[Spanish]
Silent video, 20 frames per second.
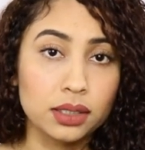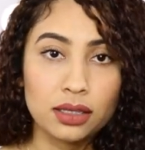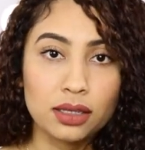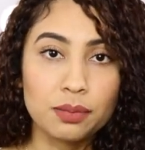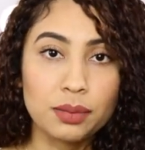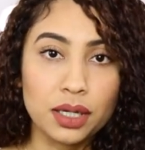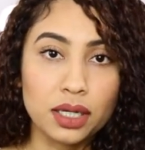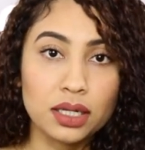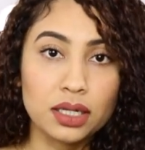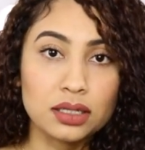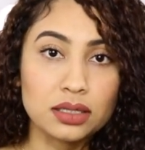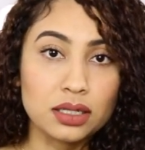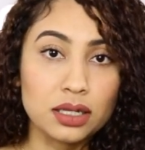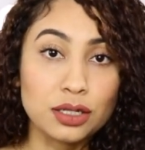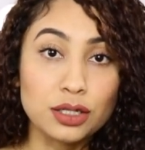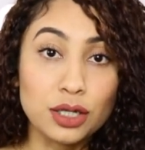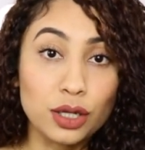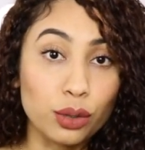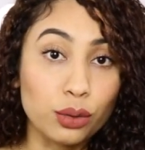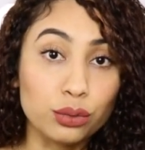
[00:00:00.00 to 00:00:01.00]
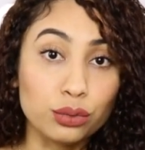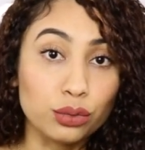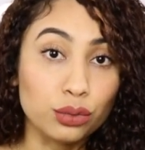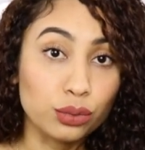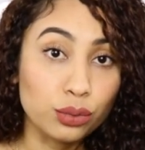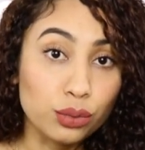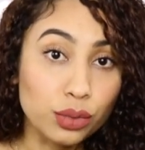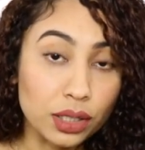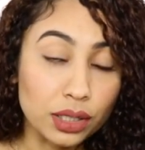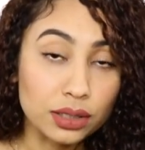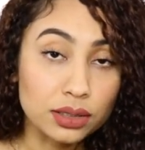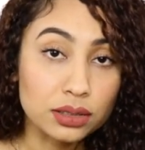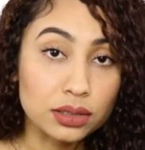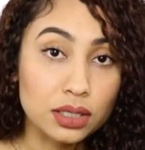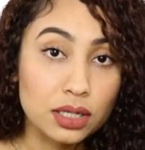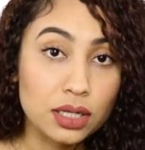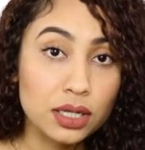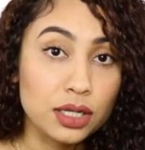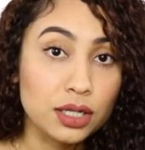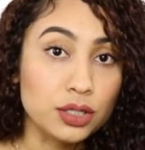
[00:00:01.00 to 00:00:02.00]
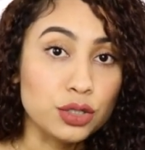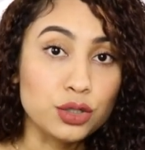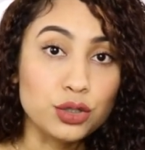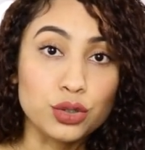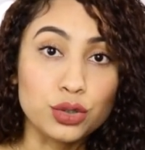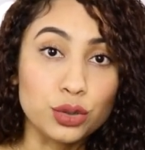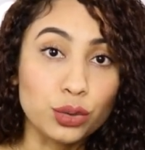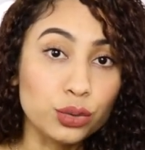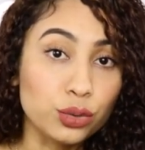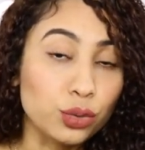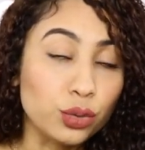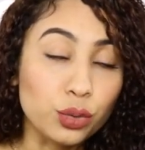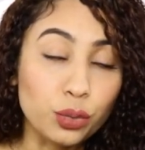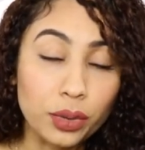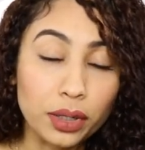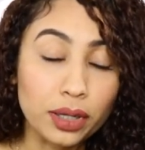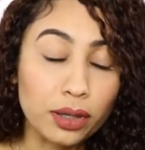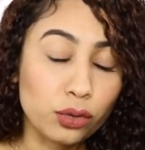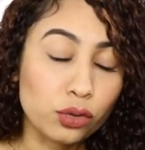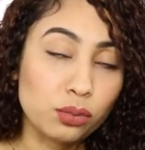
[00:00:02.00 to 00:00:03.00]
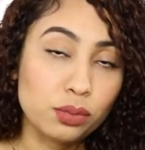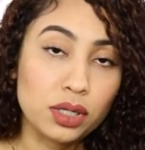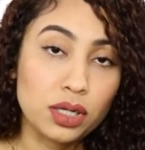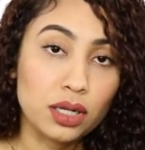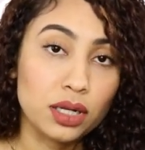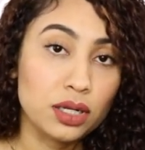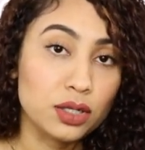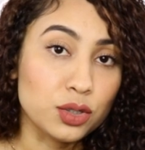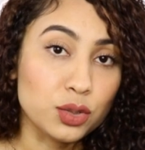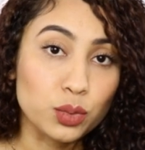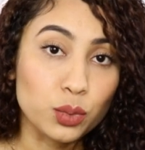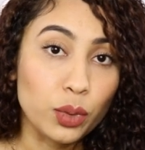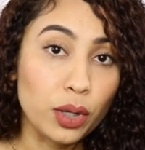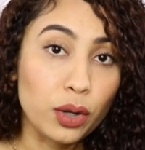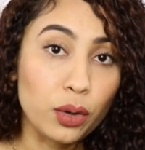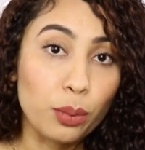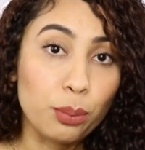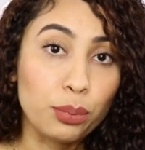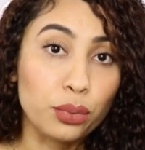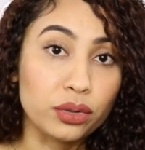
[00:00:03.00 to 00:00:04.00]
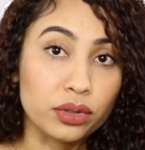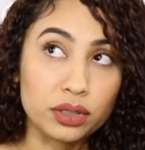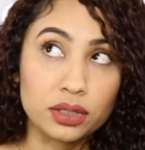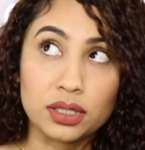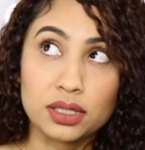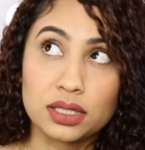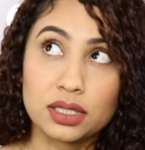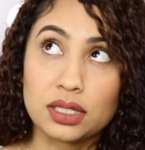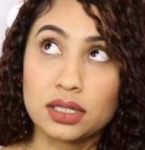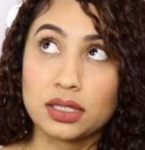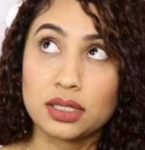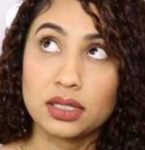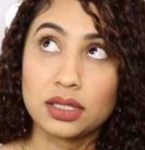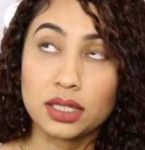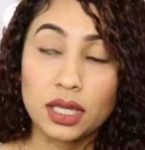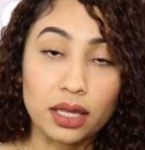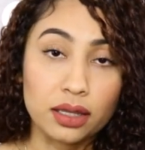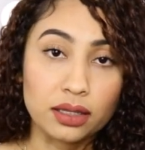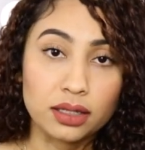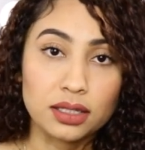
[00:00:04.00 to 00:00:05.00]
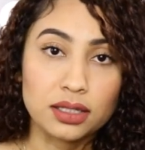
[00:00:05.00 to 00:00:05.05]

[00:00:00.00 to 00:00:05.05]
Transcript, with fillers: Imagínense, ni en Honduras yo tuve que dormir en el suelo por necesidad.